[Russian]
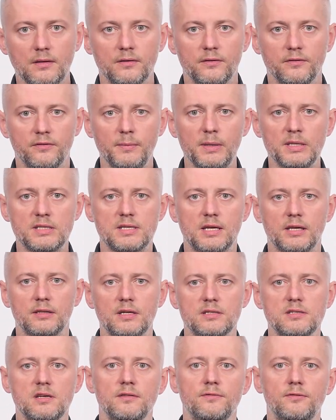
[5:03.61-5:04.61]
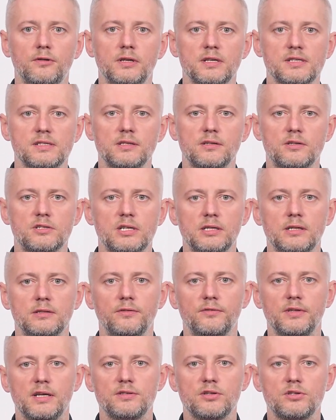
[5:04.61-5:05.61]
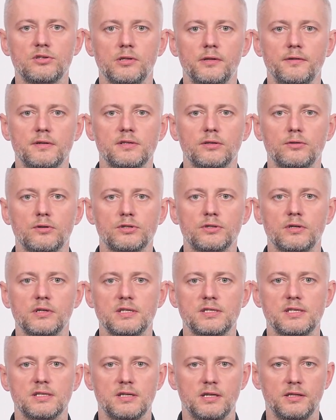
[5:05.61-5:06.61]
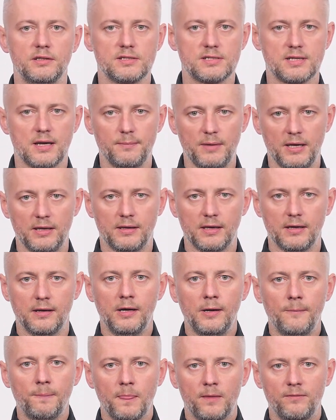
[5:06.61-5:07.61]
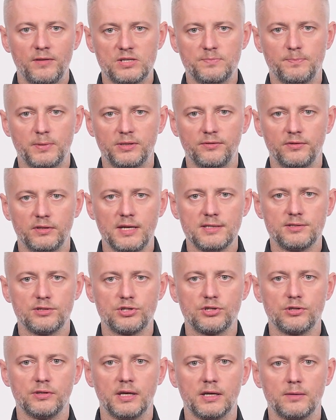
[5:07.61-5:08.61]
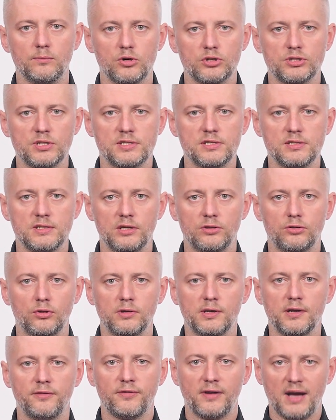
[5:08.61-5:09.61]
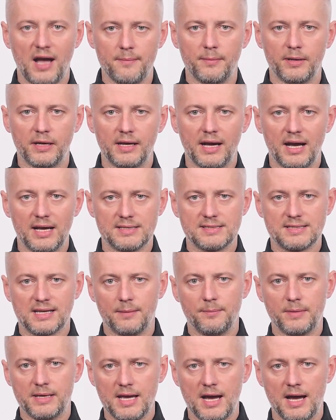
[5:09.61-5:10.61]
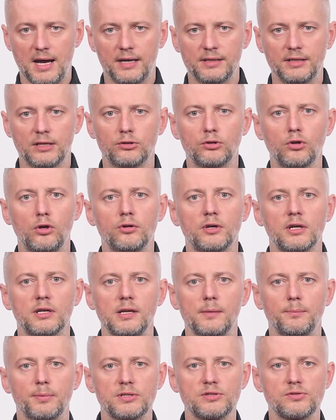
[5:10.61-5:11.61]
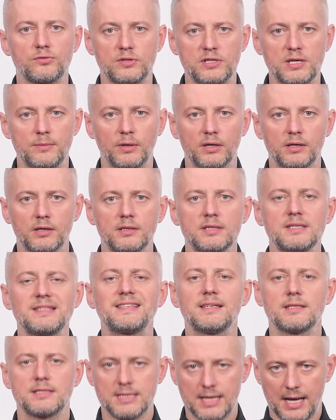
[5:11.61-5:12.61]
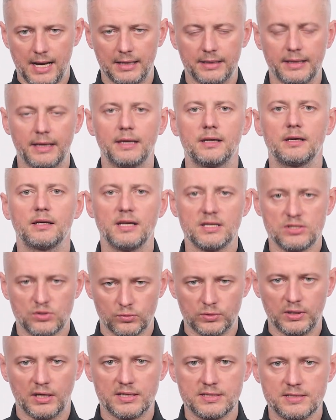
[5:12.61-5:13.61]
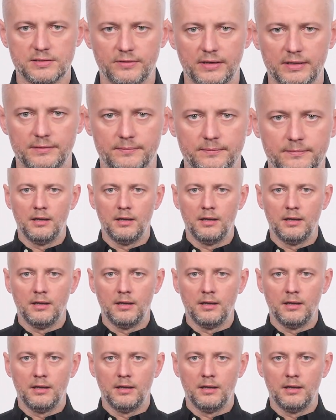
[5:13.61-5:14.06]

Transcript: В Минске на День воли задержали 12 человек за то, что они сидели на скамейке. Ведь по 12 человек можно сидеть только в камере, а скамья она только для подсудимых. Социальное государство.